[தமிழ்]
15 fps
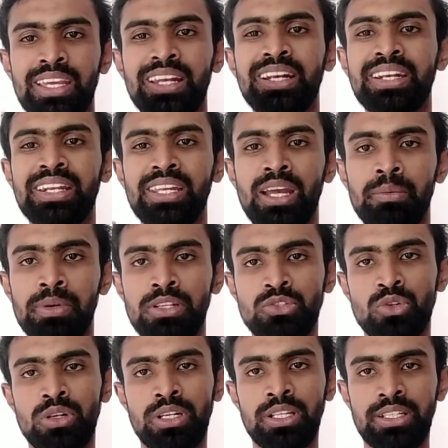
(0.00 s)
என்ட்ரி அப்படின்னு
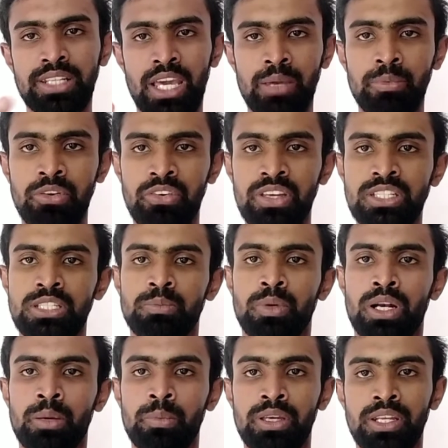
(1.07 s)
சொல்லிட்டு டைமை வேஸ்ட்
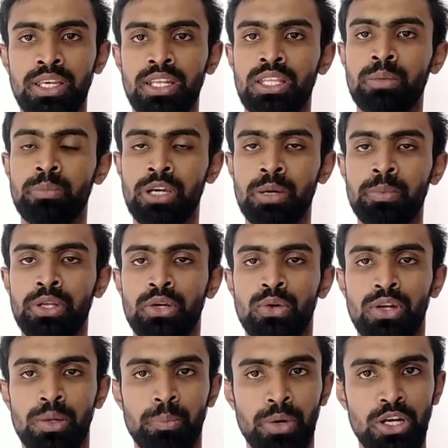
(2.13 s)
பண்ணாமல் இருக்கிறது மிகப்பெரிய
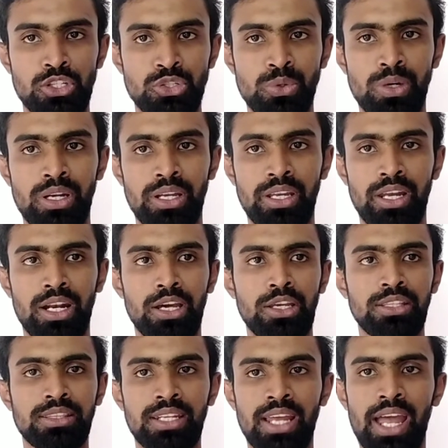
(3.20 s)
ஒரு பாசிட்டிவாக இருக்குது ஏன்னா
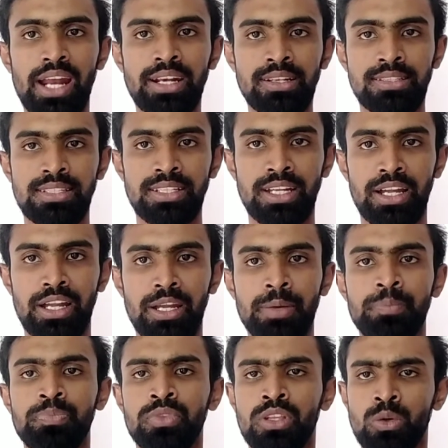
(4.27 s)
இத்தனை ஆக்ட்ரஸ் இருக்காங்க
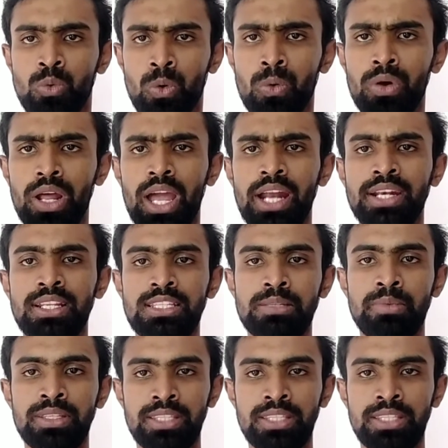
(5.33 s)
ஒவ்வொரு ஆக்ட்ரஸுமே